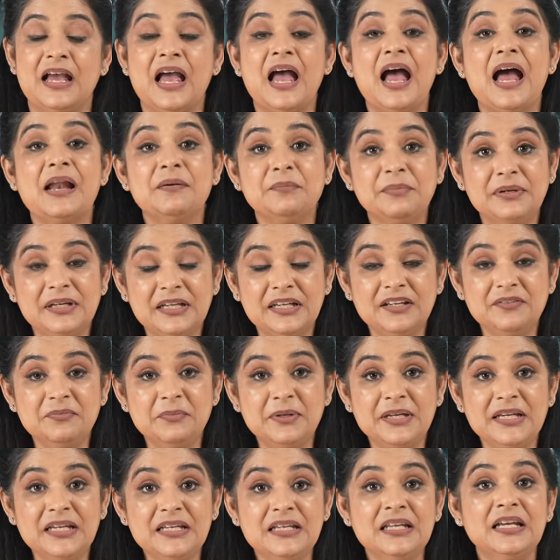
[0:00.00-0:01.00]
एंड बिलीव
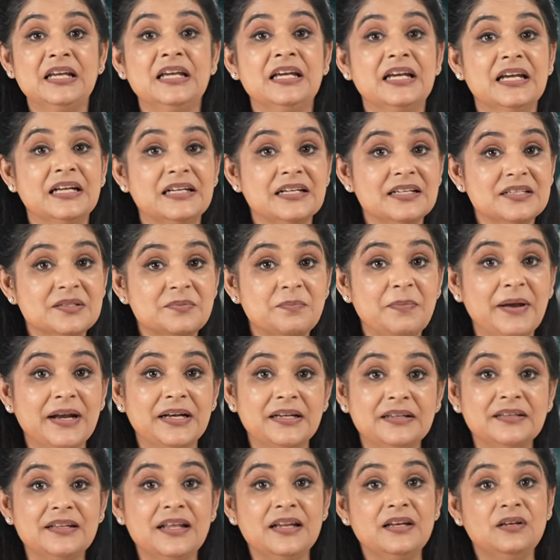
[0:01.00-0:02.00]
मी इट इज़
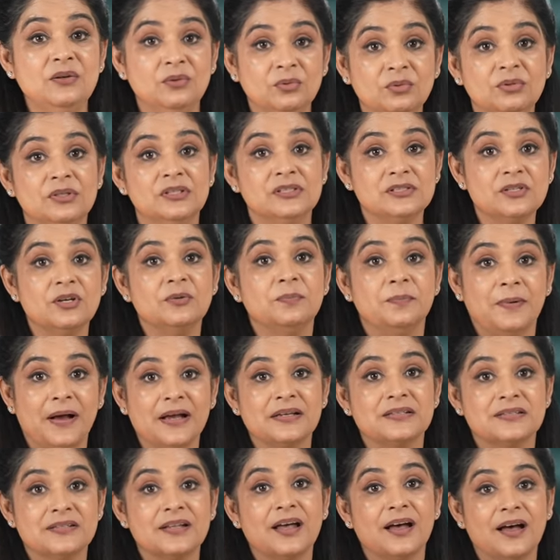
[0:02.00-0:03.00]
बेटर देन नूडल्स और
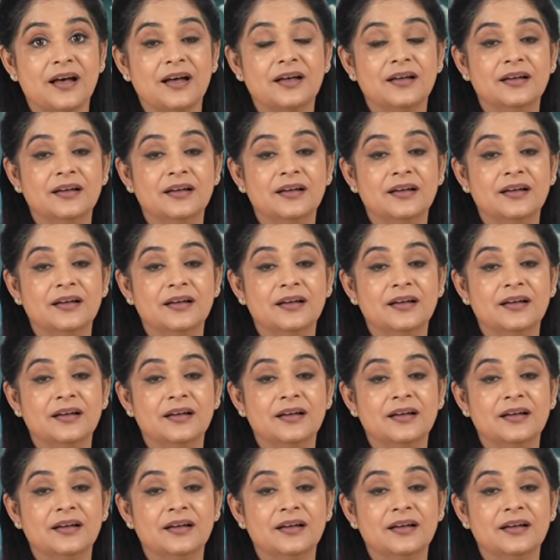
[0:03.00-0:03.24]
पास्ता